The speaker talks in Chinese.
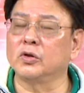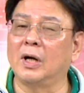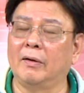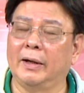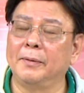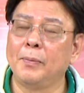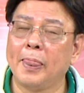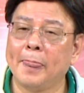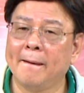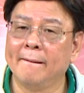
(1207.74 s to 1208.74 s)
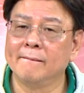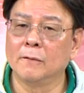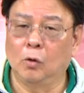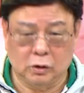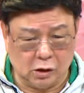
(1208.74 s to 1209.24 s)
就好了。
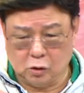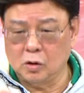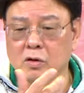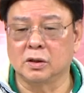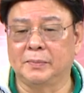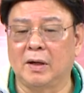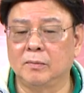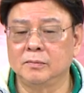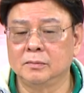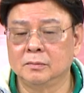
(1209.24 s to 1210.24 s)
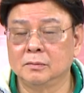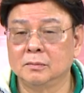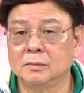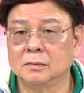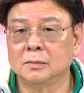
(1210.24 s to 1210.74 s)
我这个都有指标，
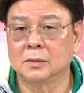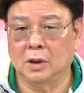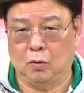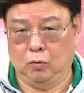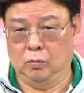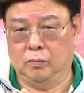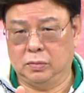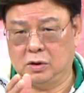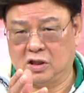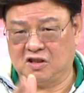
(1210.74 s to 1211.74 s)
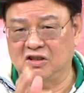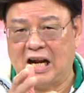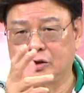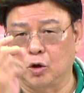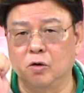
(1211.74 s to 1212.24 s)
那十
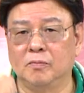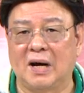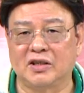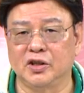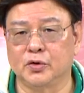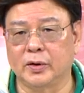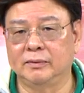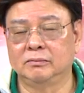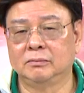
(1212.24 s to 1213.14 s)
拿九稳八胜算。